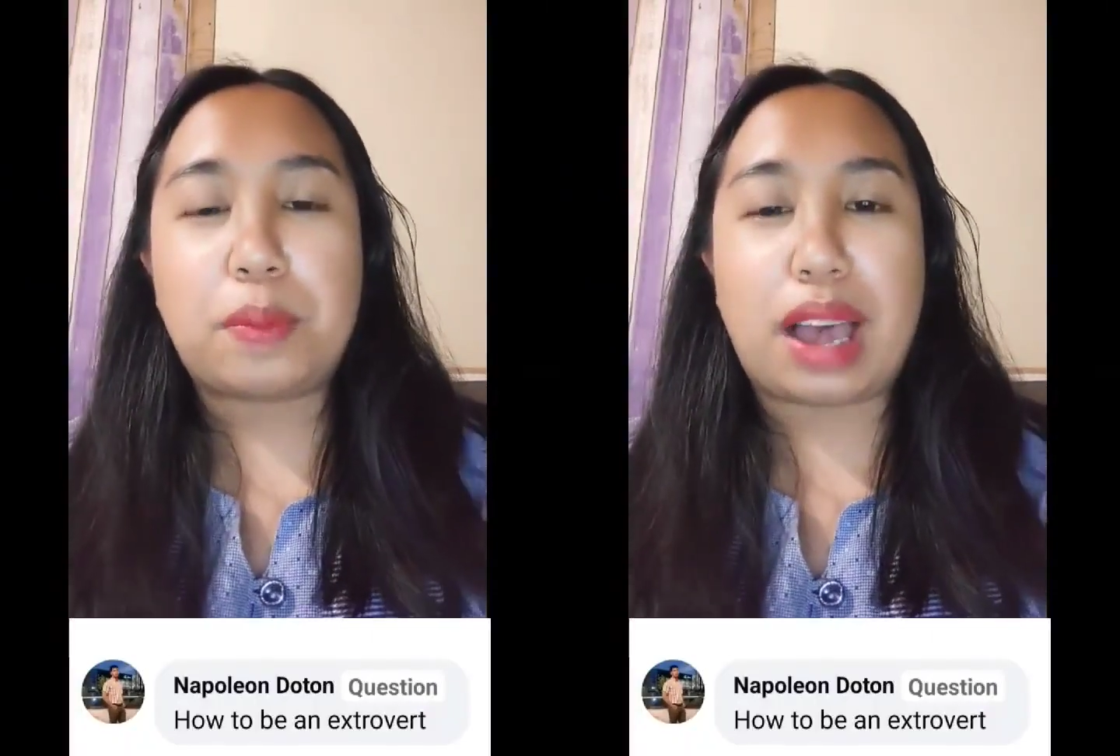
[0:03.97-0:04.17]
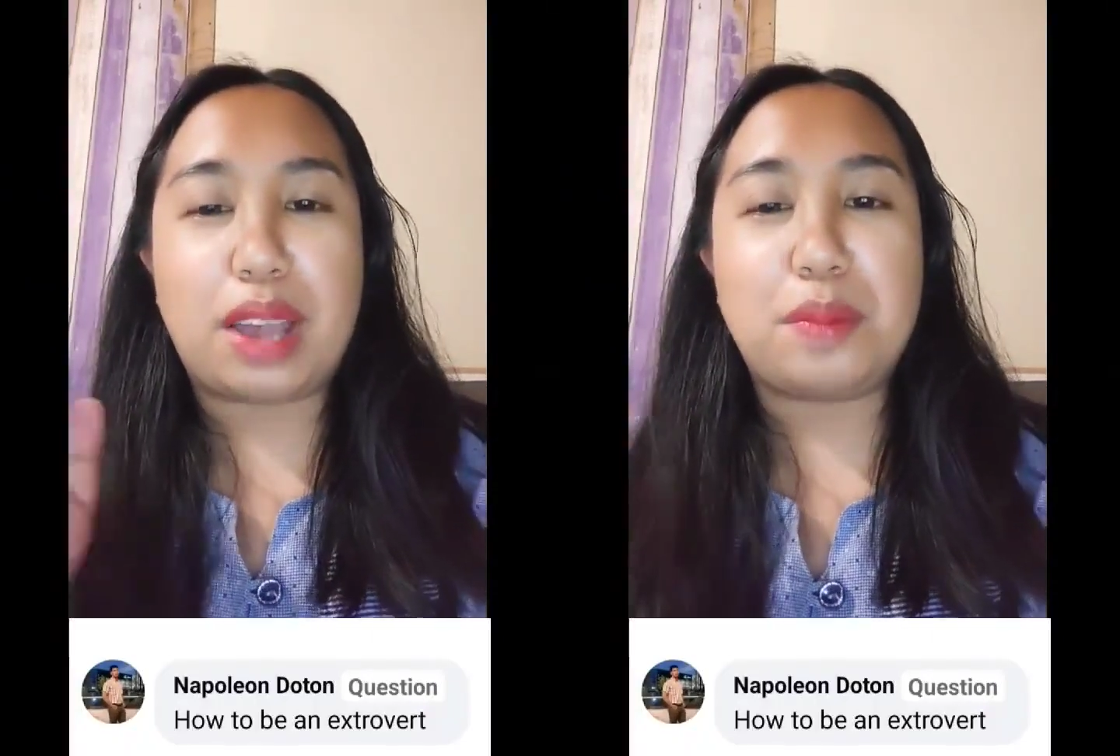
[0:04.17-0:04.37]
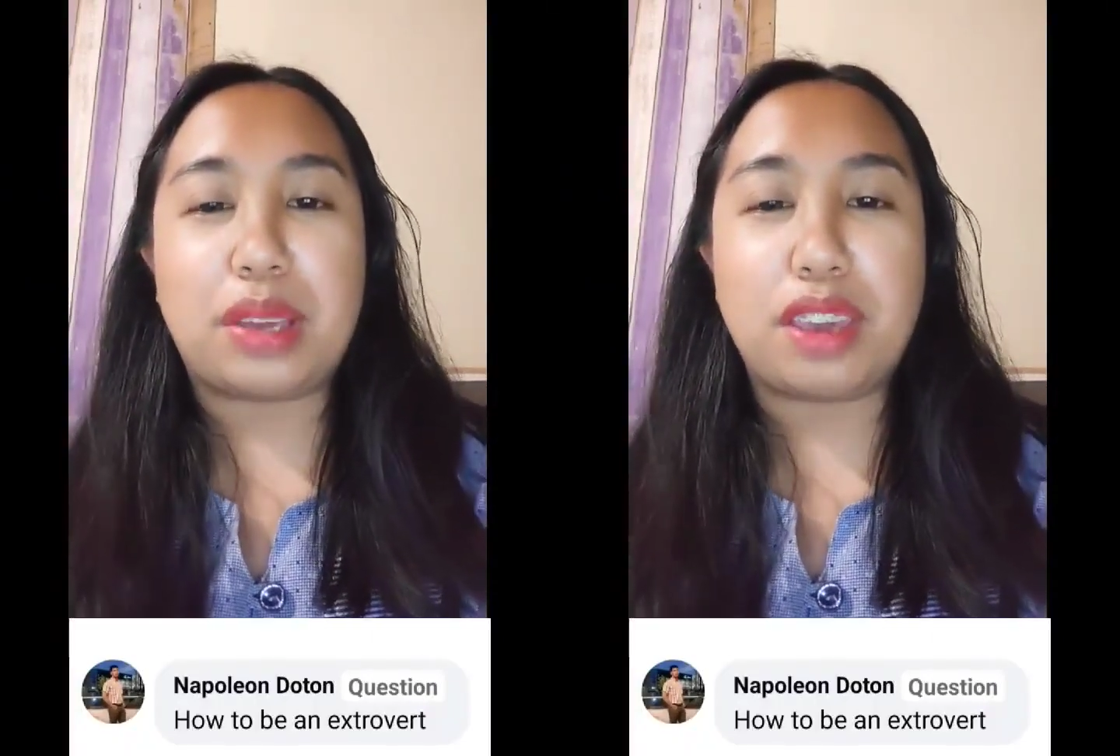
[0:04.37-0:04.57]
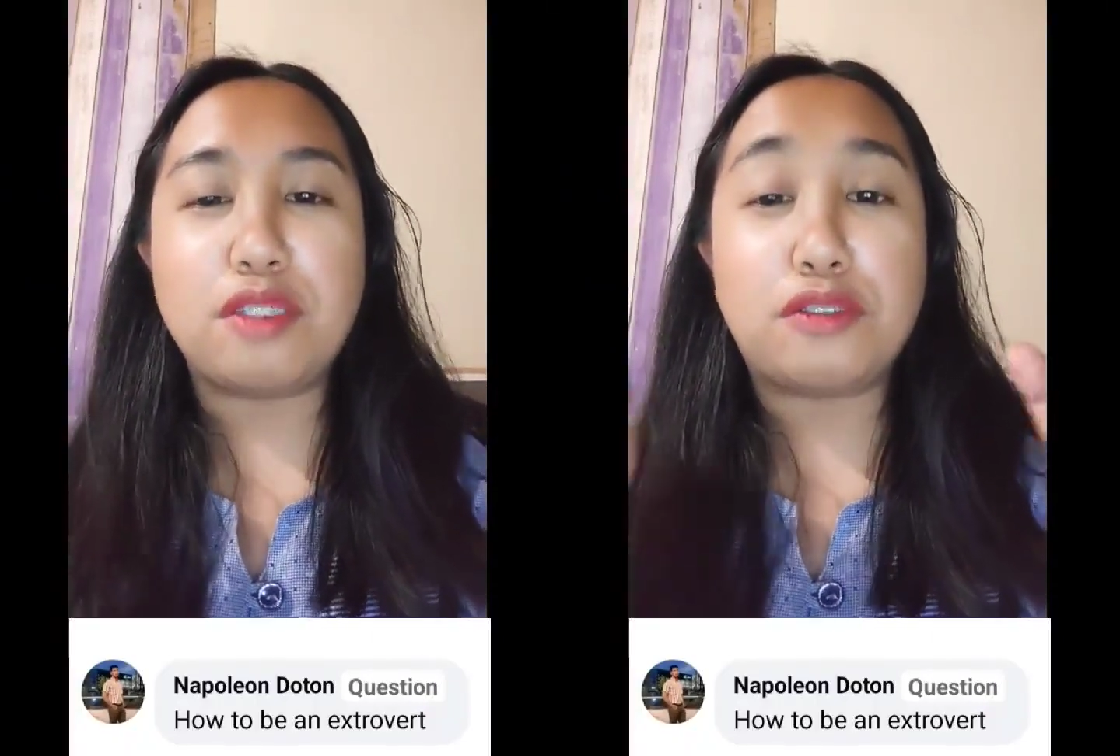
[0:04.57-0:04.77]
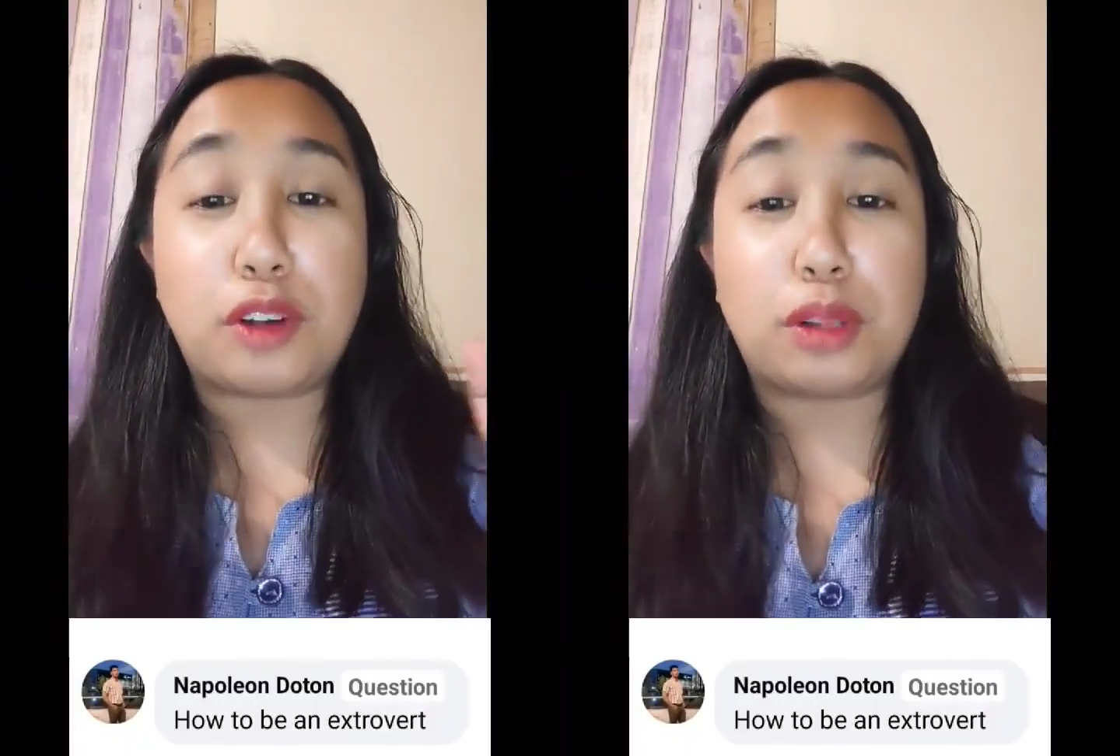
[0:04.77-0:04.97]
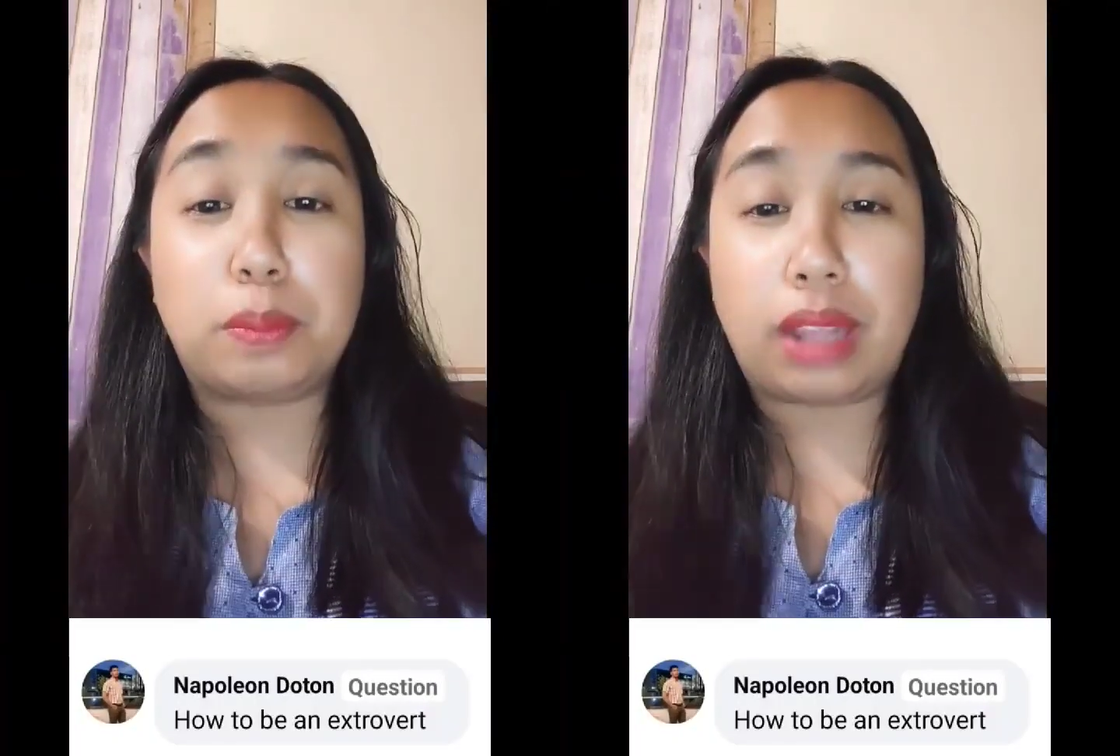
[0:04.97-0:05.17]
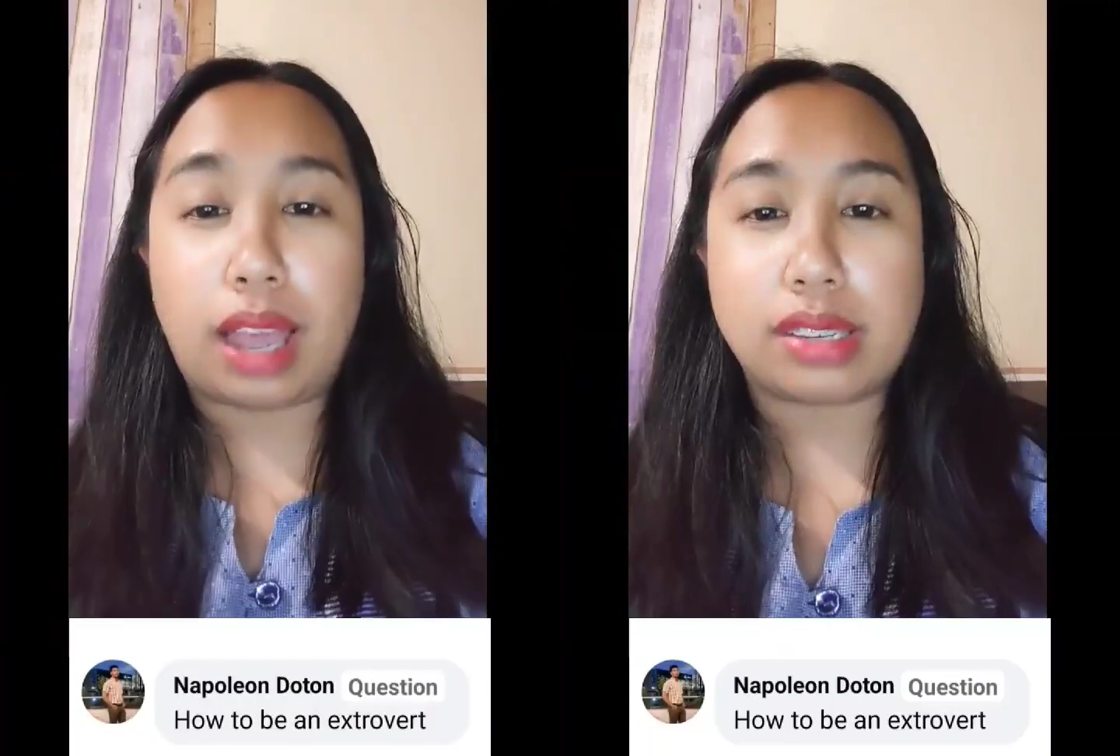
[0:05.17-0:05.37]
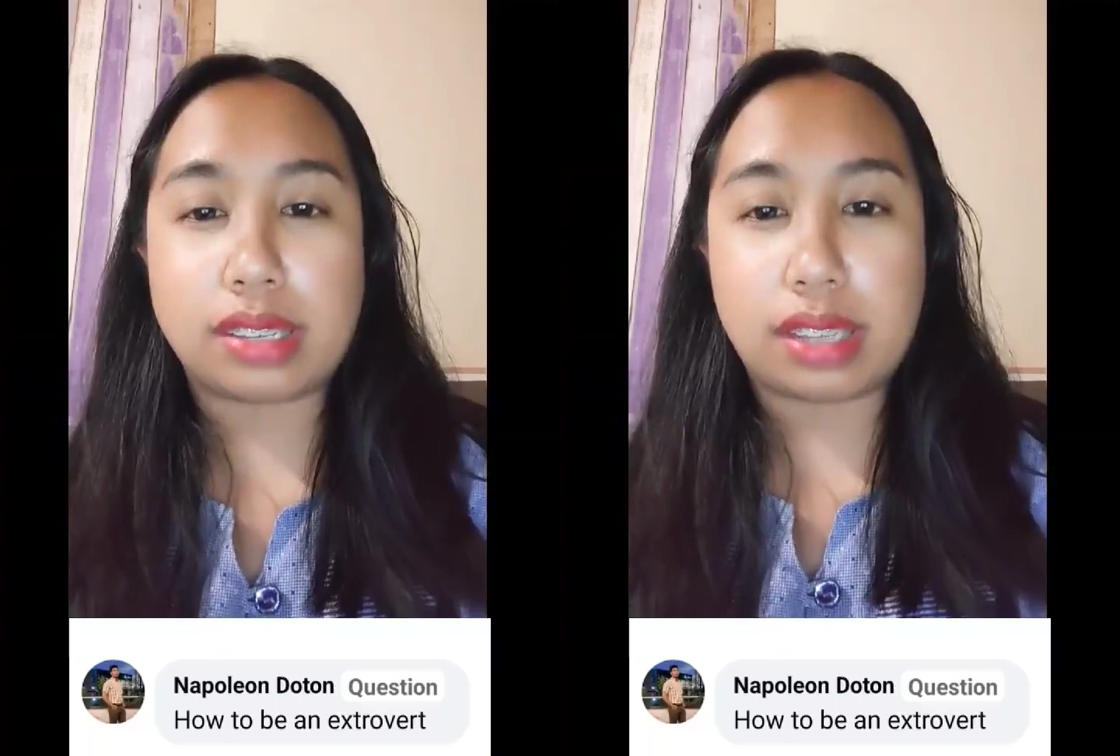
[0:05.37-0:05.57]
paano maging full
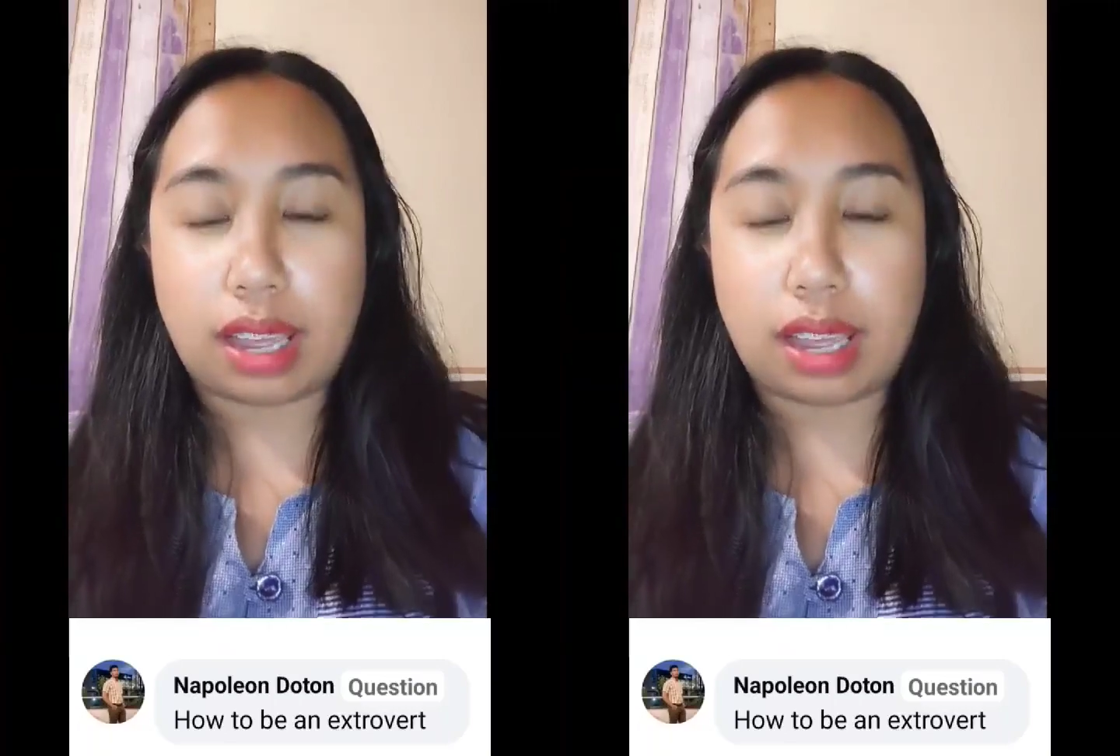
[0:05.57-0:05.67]
blast